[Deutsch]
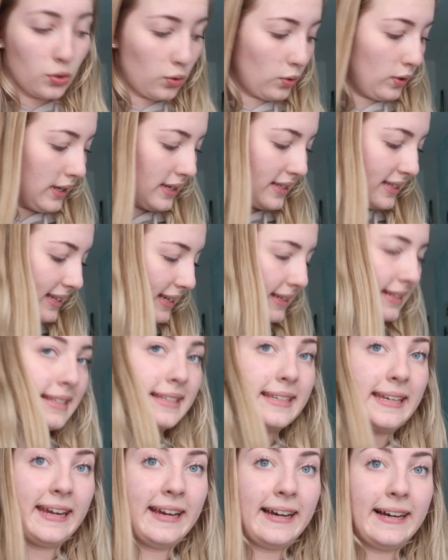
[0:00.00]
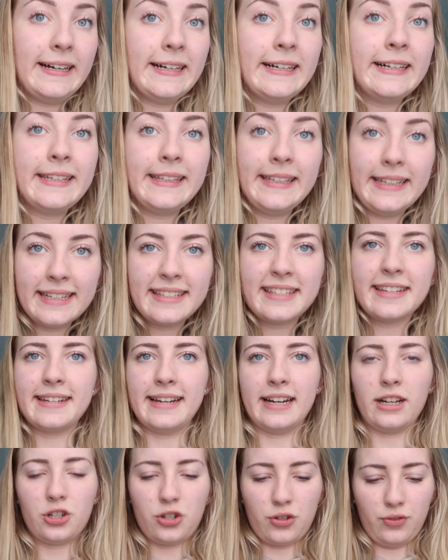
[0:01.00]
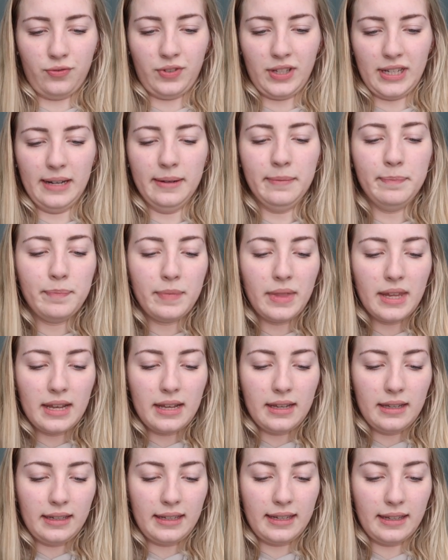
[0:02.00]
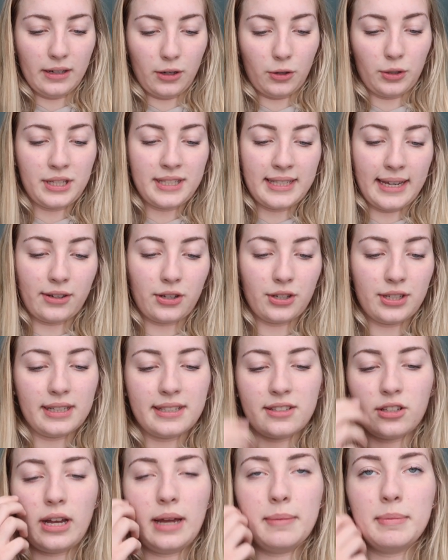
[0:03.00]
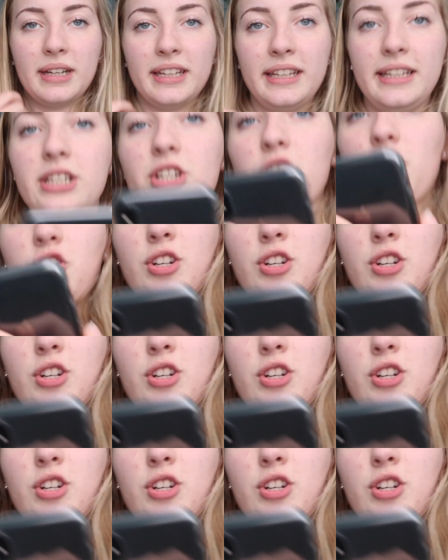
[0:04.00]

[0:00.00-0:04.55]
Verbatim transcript: So, und es ist jetzt der nächste Tag schon wieder. Genau, ich zeige euch jetzt noch einmal hier